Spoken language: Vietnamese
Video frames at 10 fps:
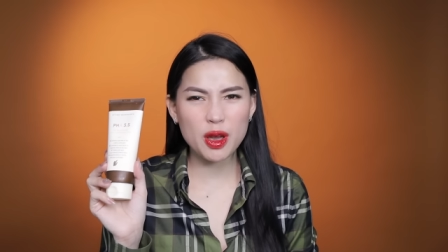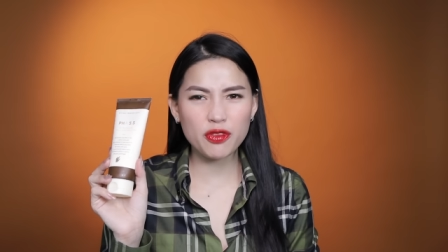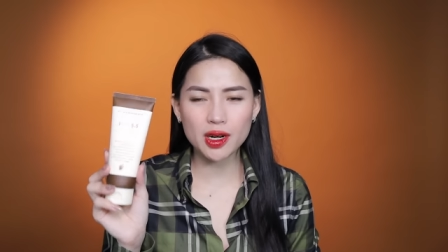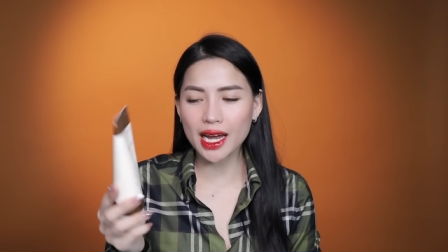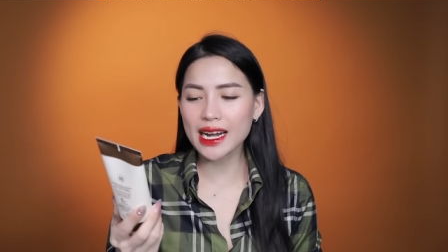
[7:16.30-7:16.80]

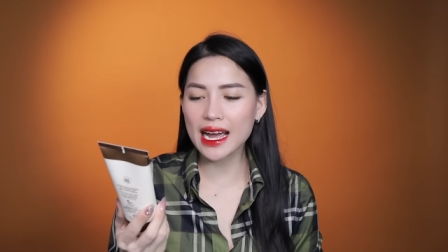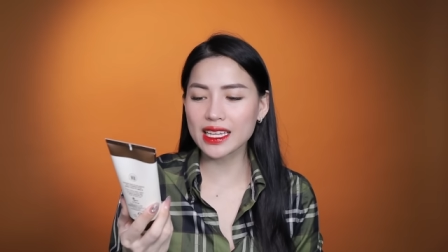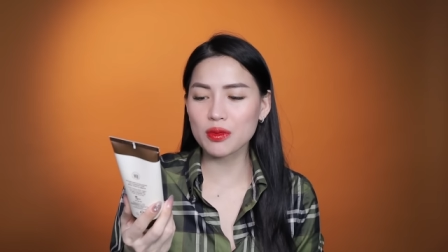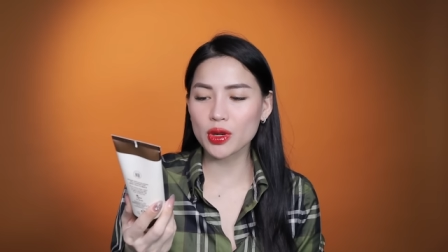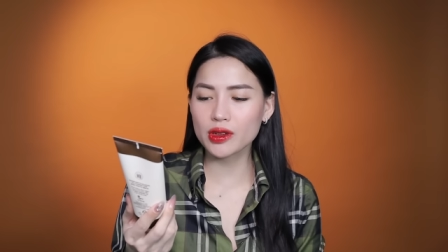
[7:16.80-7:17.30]
PHA
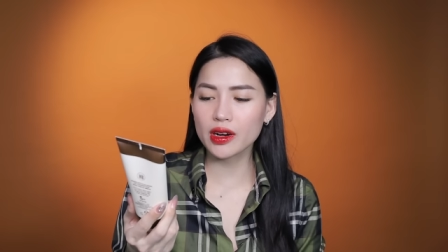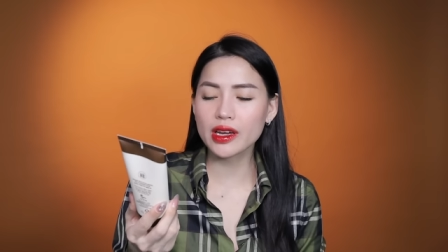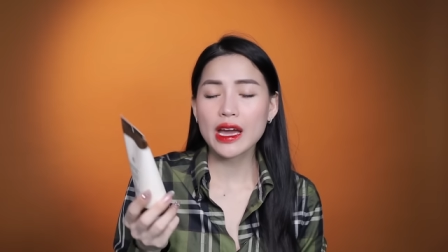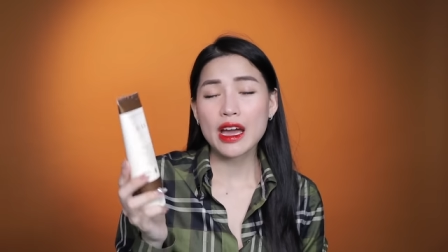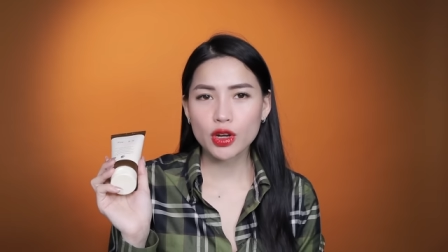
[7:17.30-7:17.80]
nha mọi người ơi.
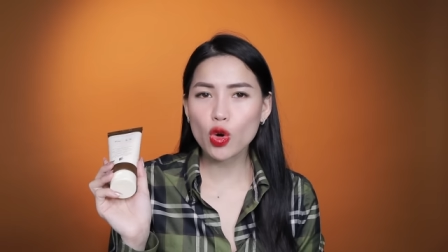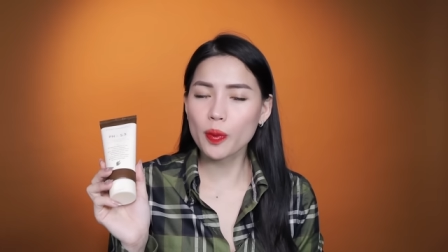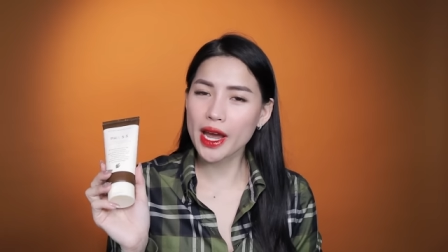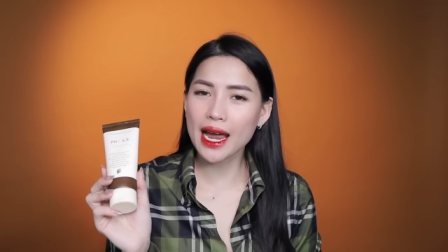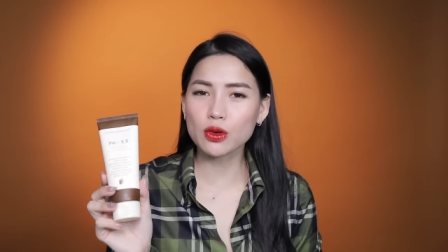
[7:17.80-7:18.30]
Và độ
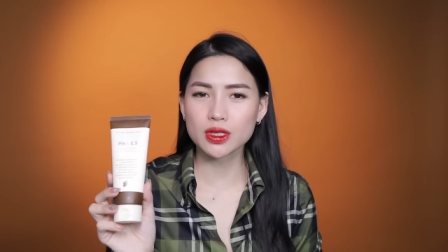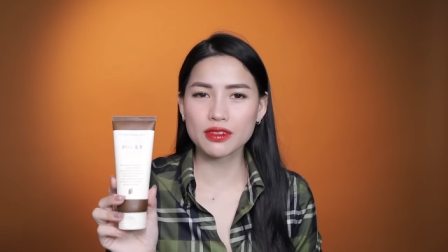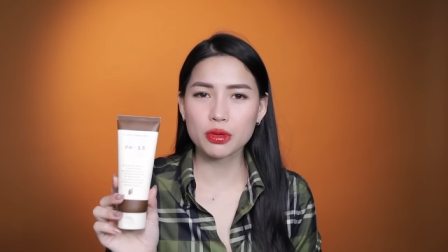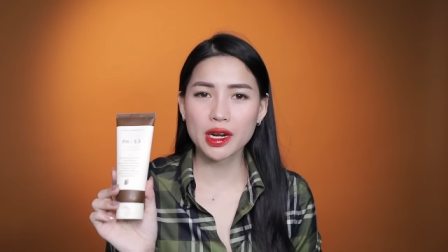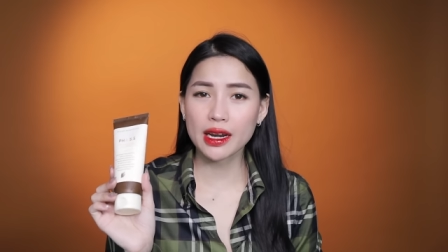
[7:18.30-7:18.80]
pH của
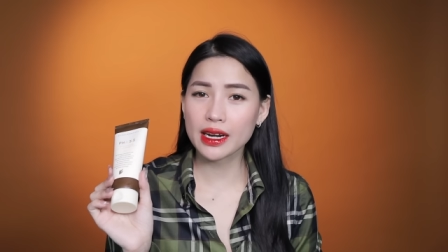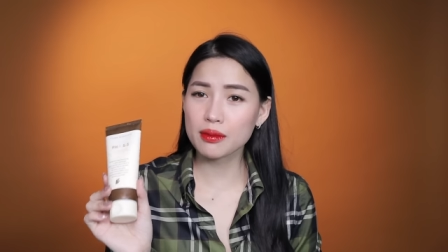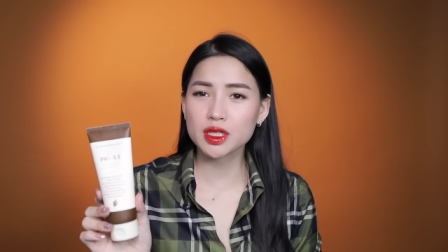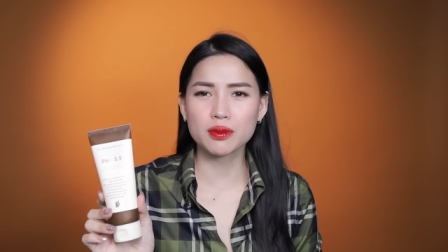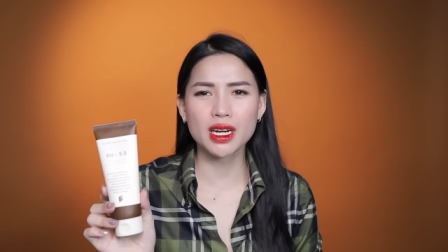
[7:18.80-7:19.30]
sản phẩm này là
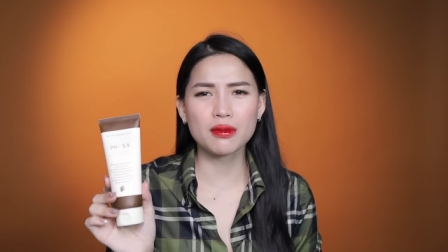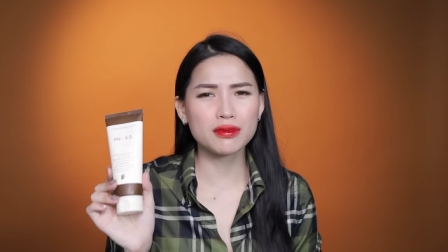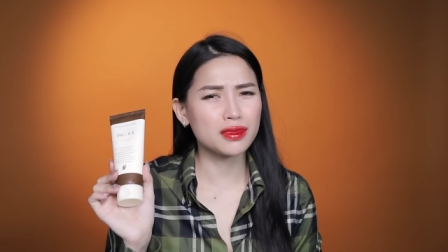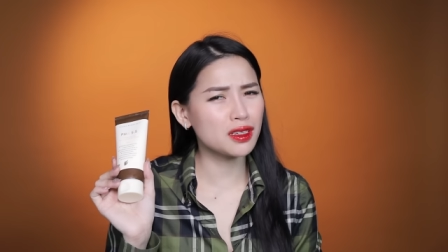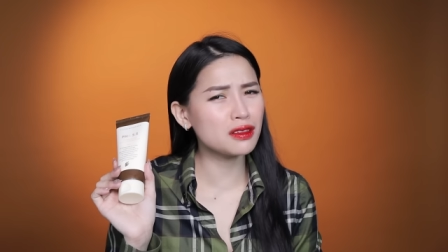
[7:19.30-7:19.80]
5.5,